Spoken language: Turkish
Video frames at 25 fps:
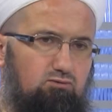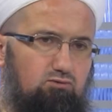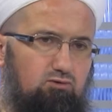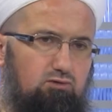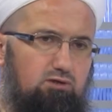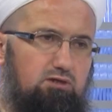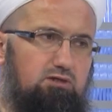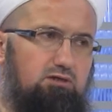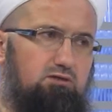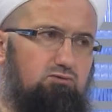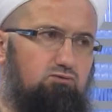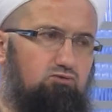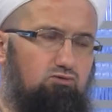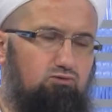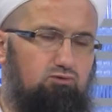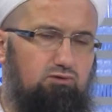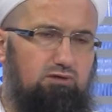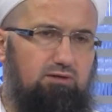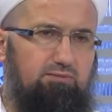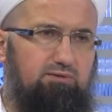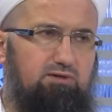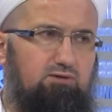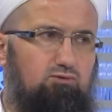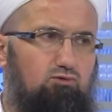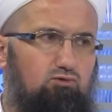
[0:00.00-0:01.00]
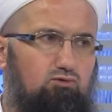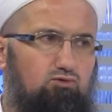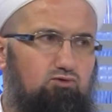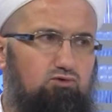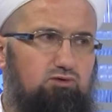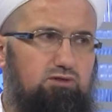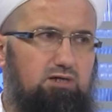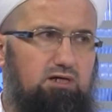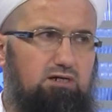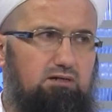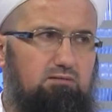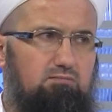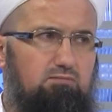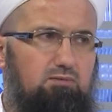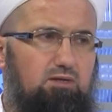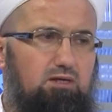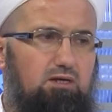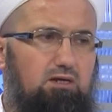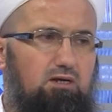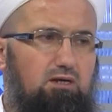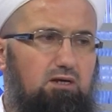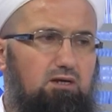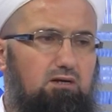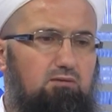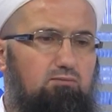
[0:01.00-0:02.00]
dolayı tutulamayan oruçlar.
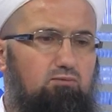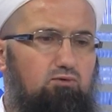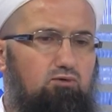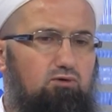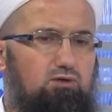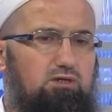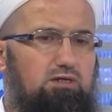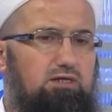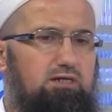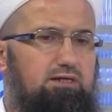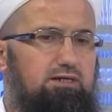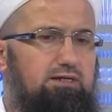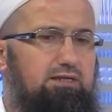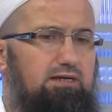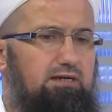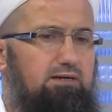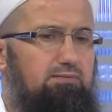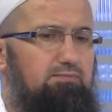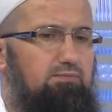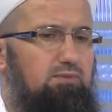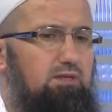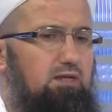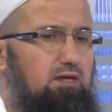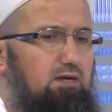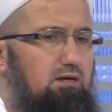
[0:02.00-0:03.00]
Bunun yerine